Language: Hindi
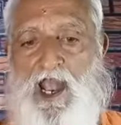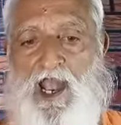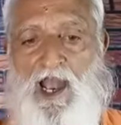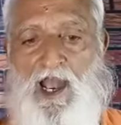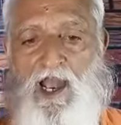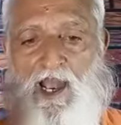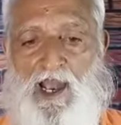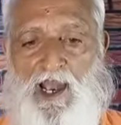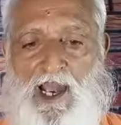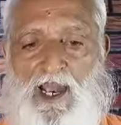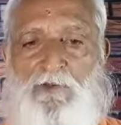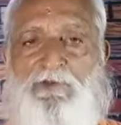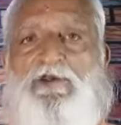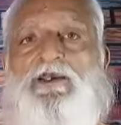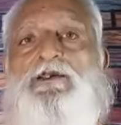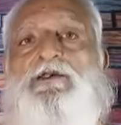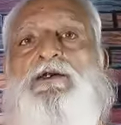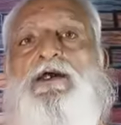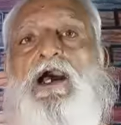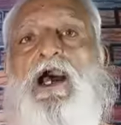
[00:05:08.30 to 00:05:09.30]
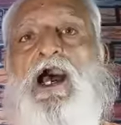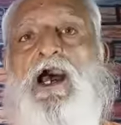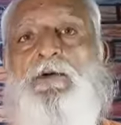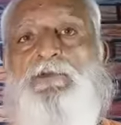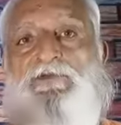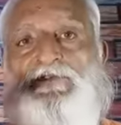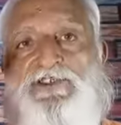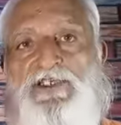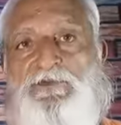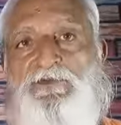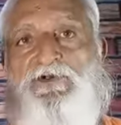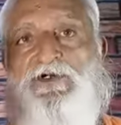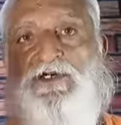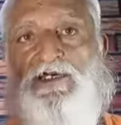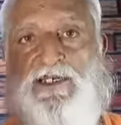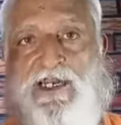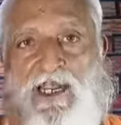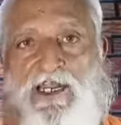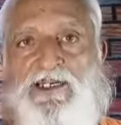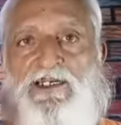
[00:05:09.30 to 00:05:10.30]
अब आप जब
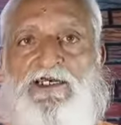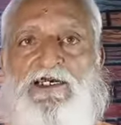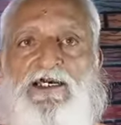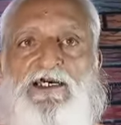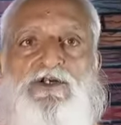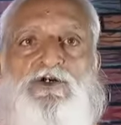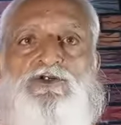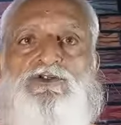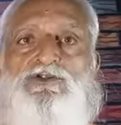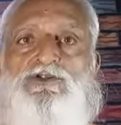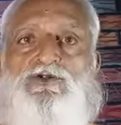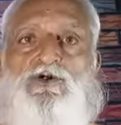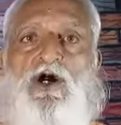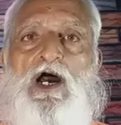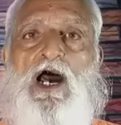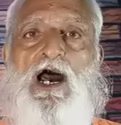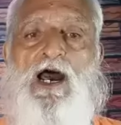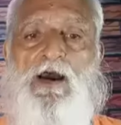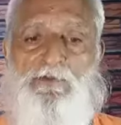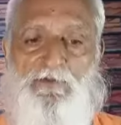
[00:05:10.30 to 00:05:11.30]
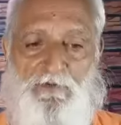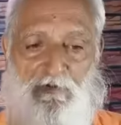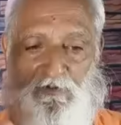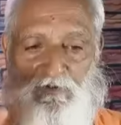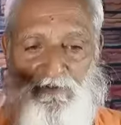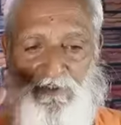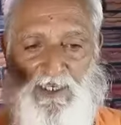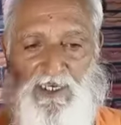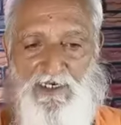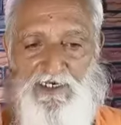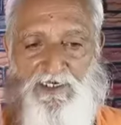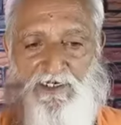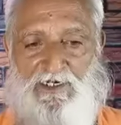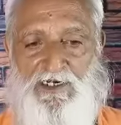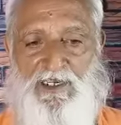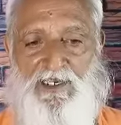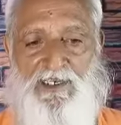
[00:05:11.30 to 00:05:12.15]
ग्राइंड करो तो आपको क्या करना है